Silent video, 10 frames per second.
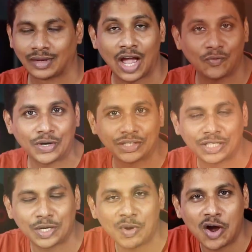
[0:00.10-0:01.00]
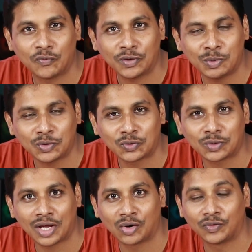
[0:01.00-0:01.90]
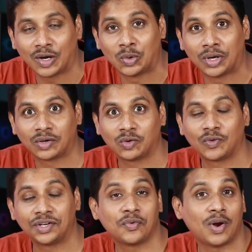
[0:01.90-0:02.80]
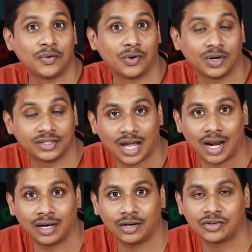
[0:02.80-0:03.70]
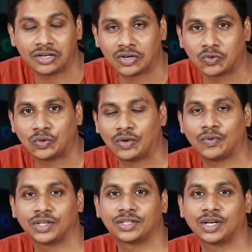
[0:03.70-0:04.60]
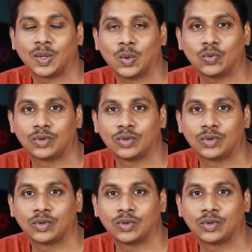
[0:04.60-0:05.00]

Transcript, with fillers: హాయ్ ఫ్రెండ్స్ నేను మీ హఫీజ్ మీరు చూస్తున్నారు తెలుగు టెక్ టూ ఫ్రెండ్స్ ఇవాటి కూడా చాలా ఇంట్రెస్టింగ్ టెక్ న్యూస్ ఉన్నాయి ఫస్ట్ టెక్ న్యూస్